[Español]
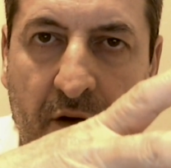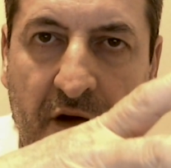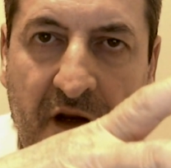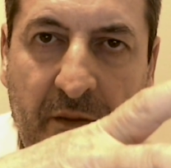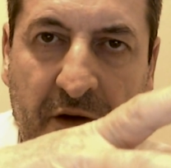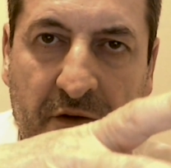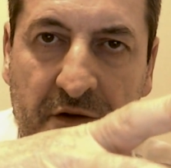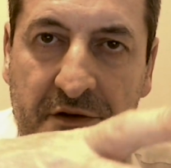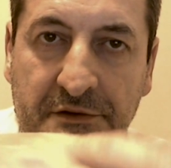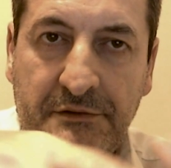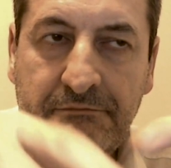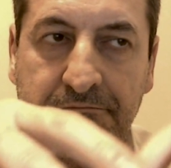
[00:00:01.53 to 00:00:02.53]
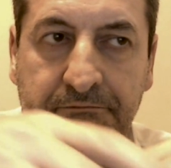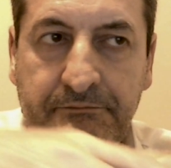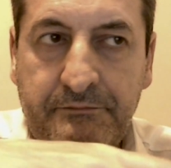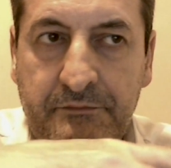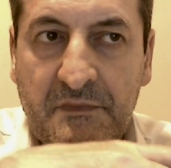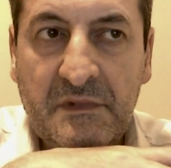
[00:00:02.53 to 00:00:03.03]
Hola amigos
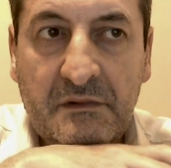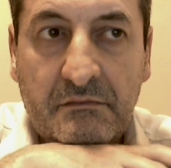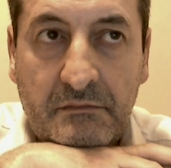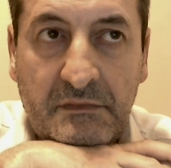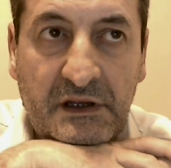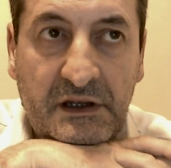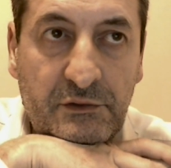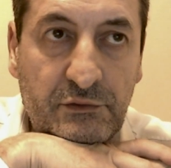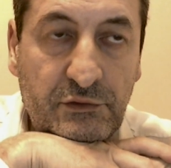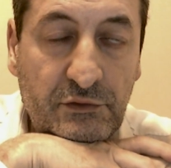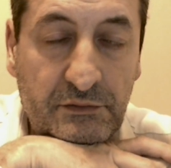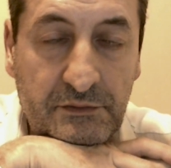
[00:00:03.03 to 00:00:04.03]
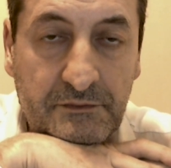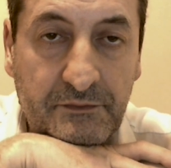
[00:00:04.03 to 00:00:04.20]
de YouTube.